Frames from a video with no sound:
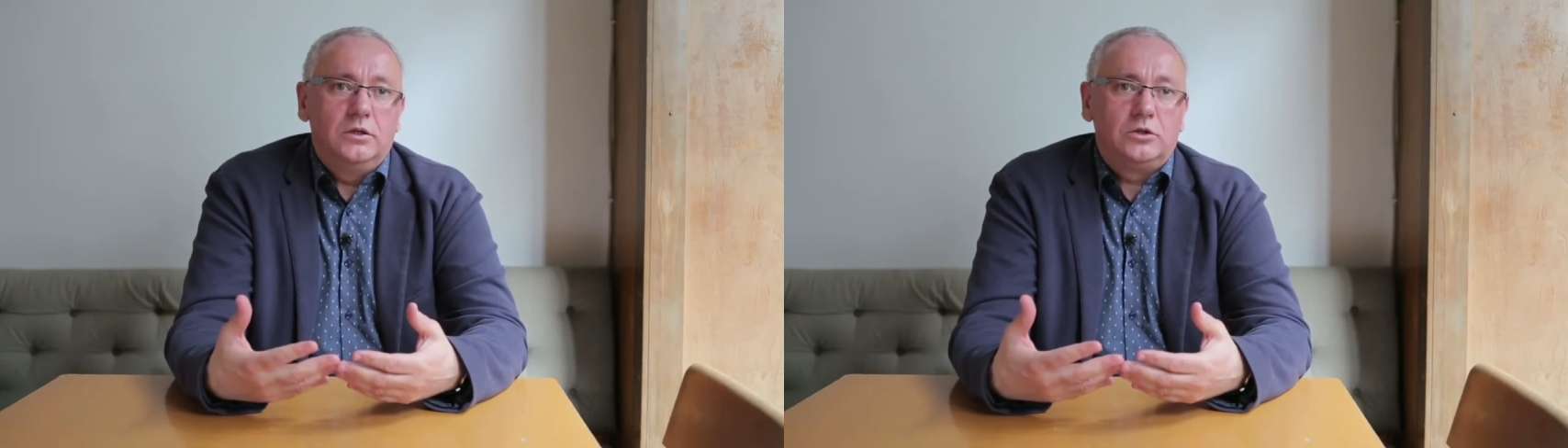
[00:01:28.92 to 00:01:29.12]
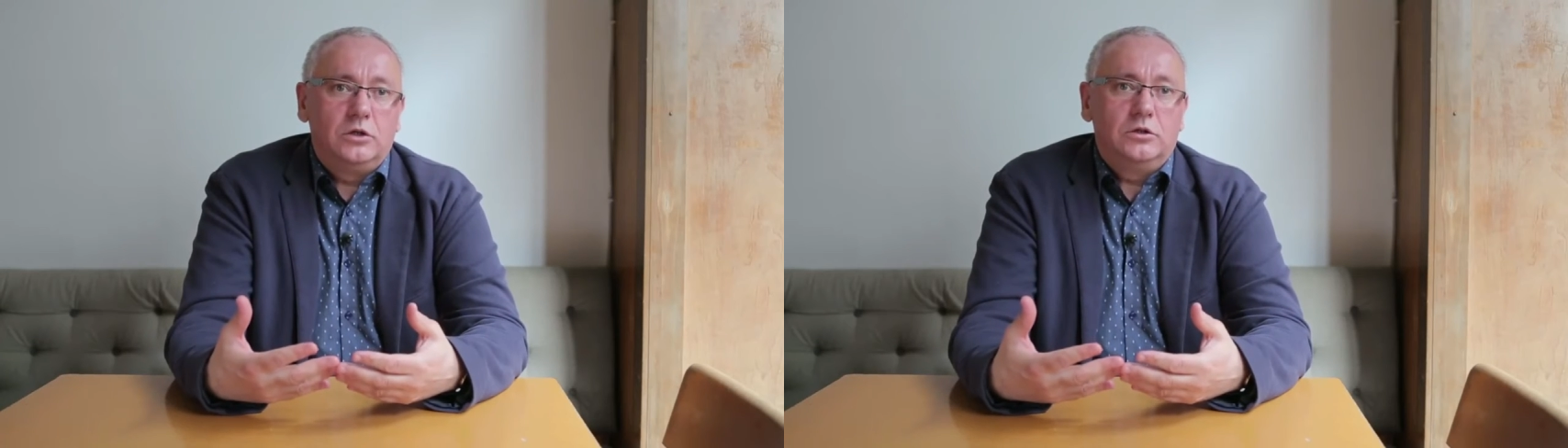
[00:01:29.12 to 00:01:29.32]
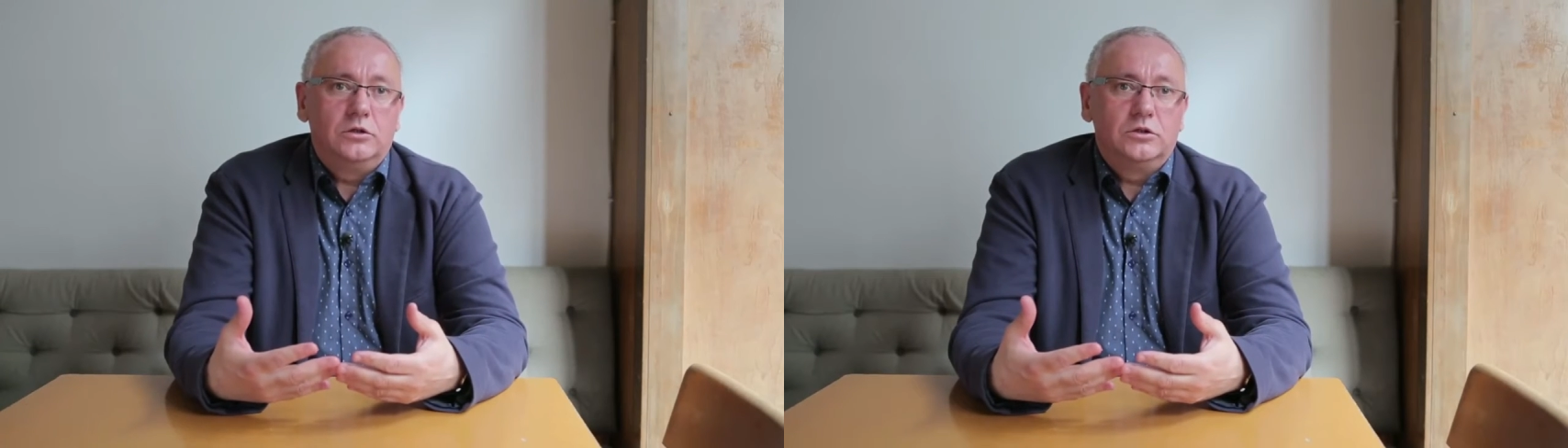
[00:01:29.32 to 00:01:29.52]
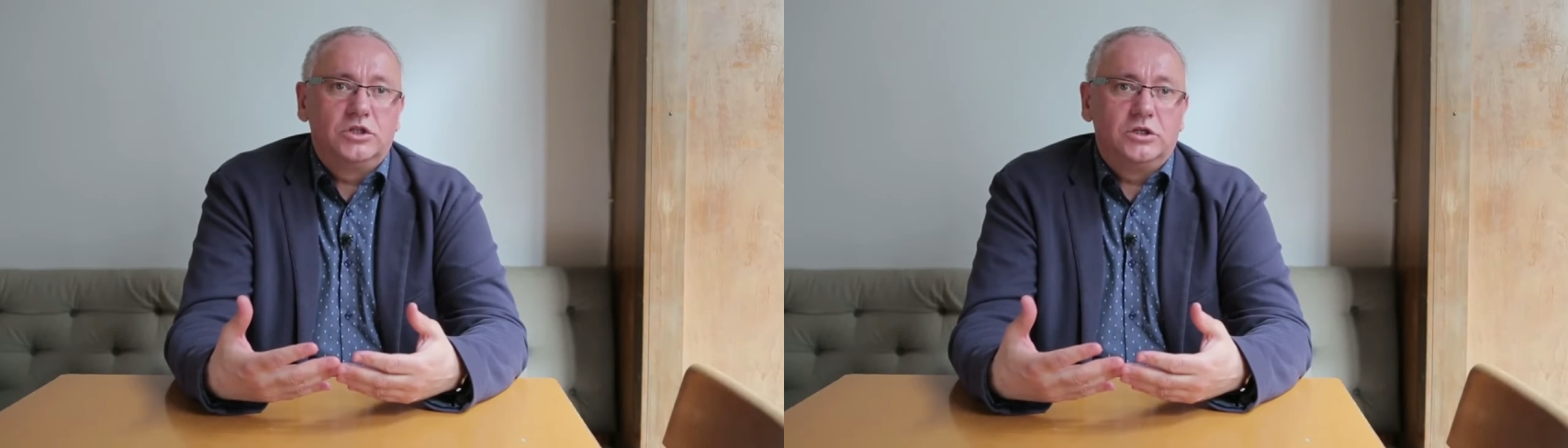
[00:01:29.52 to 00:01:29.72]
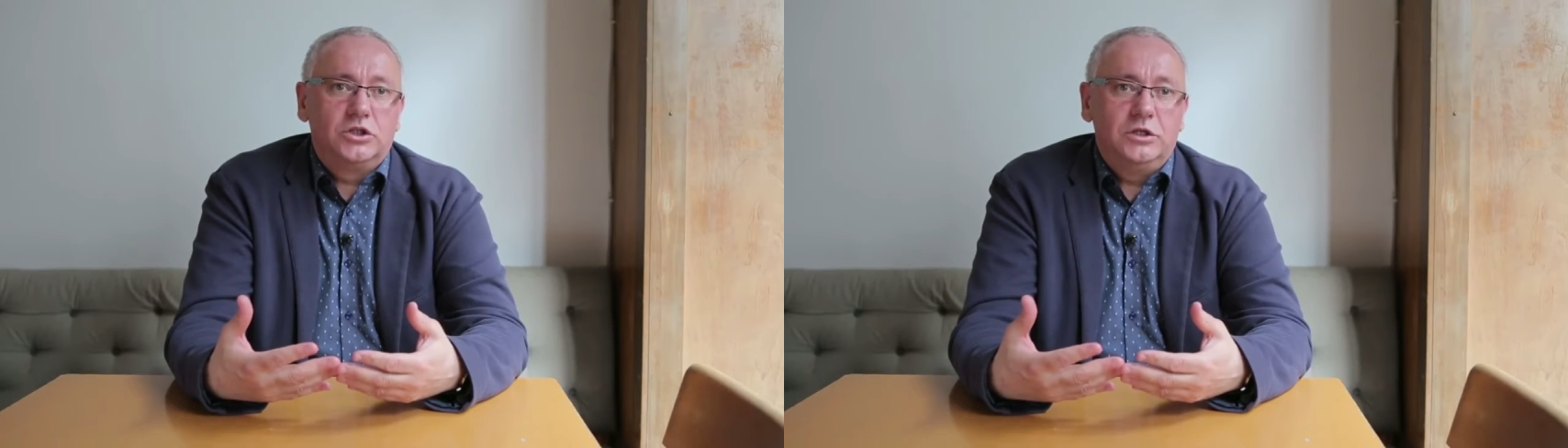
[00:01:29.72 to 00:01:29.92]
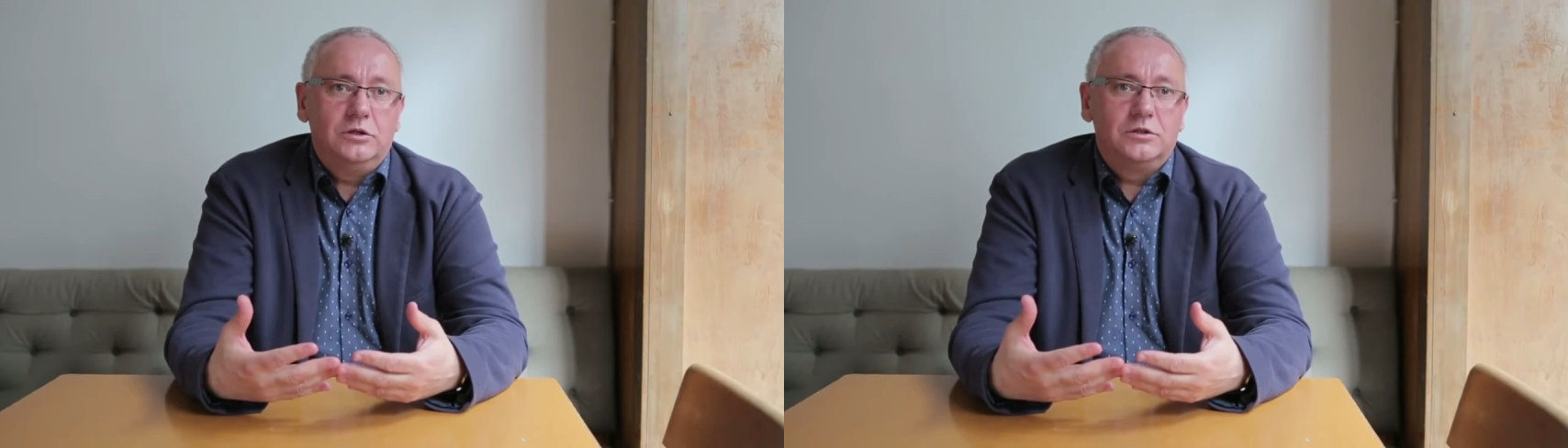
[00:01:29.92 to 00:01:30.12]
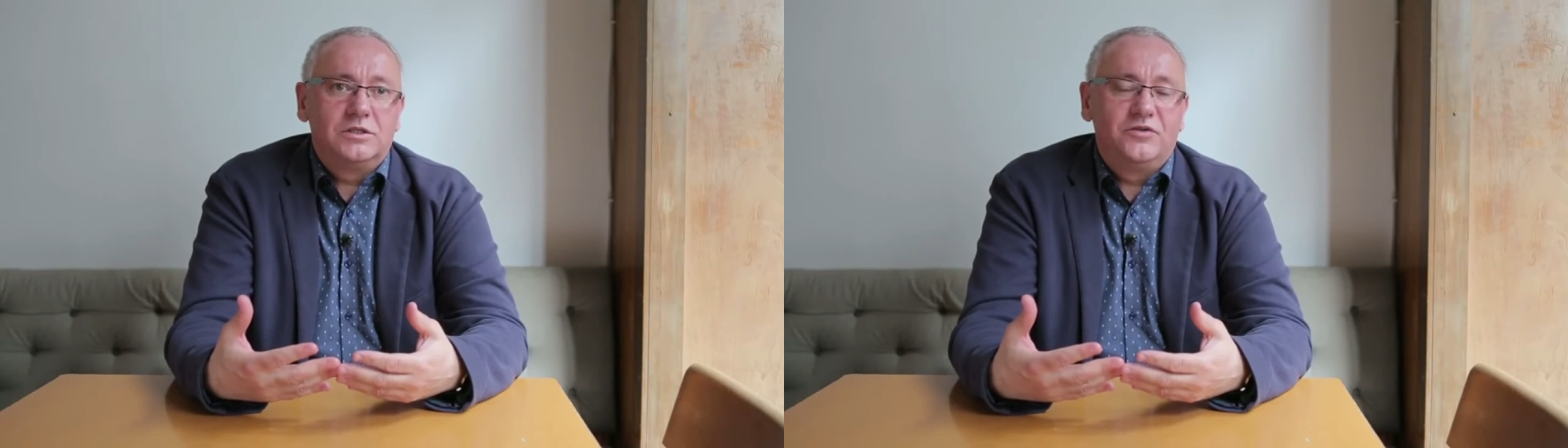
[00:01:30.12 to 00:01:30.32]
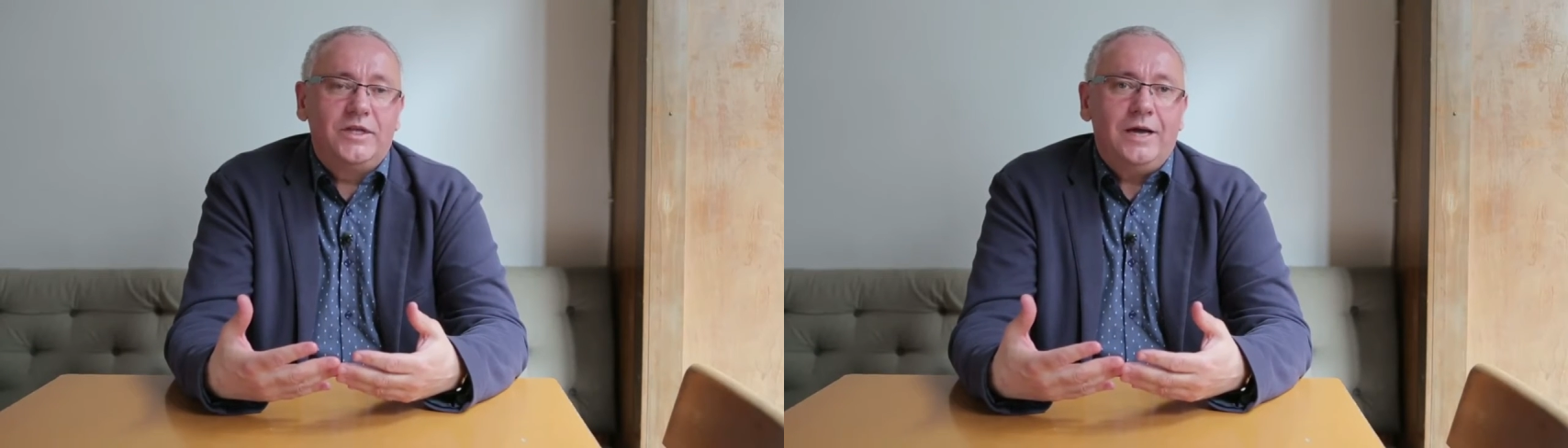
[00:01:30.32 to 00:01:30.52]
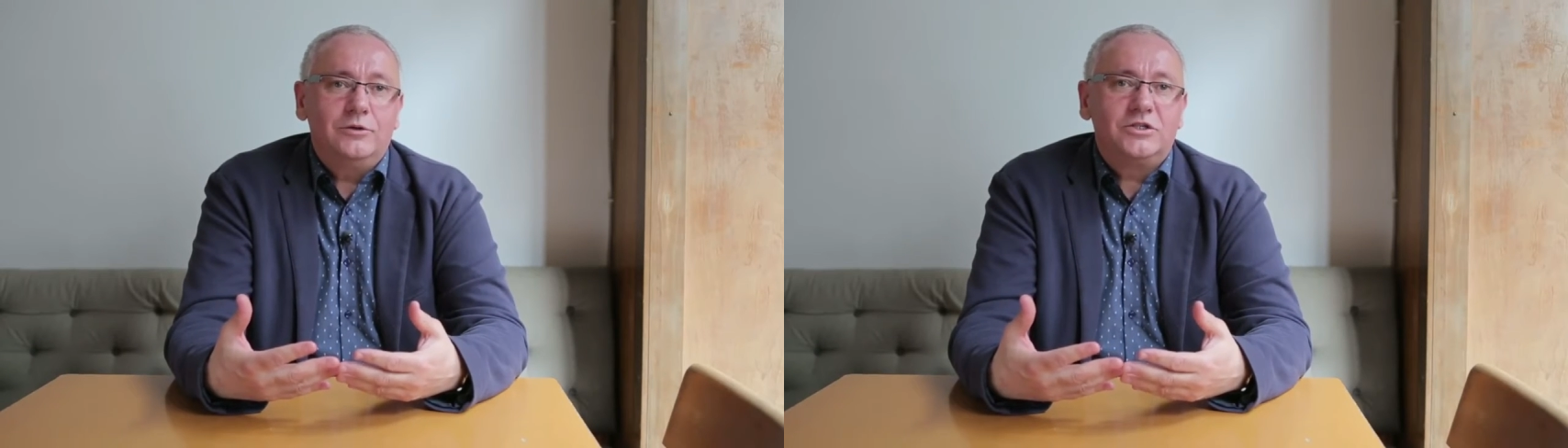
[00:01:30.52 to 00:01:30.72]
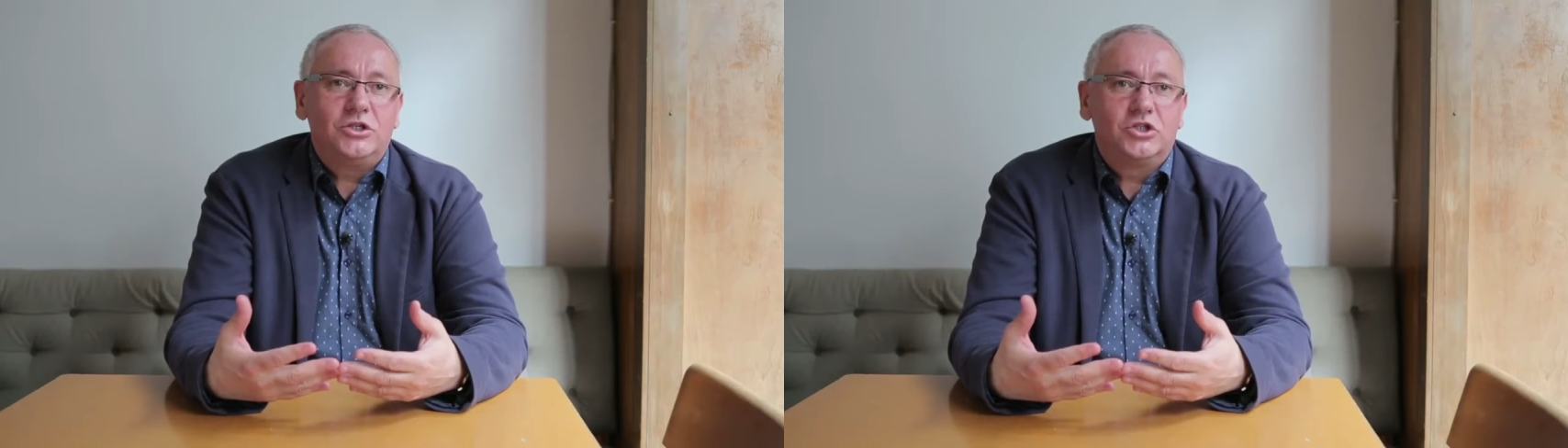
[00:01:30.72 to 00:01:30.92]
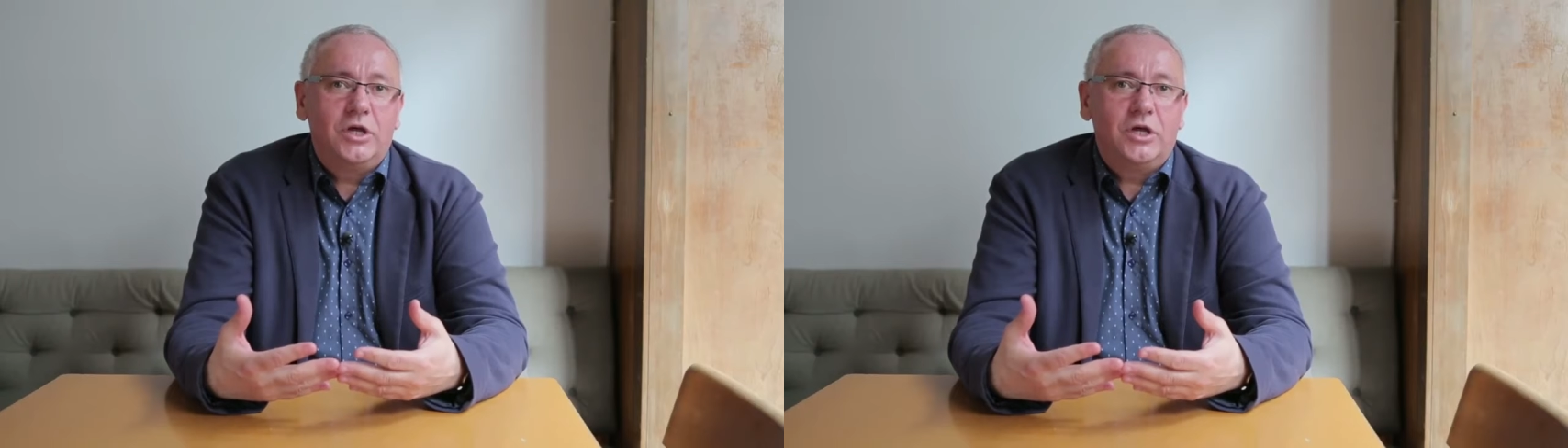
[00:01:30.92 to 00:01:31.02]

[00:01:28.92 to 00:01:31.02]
E, to, że żyjąc, wydając się,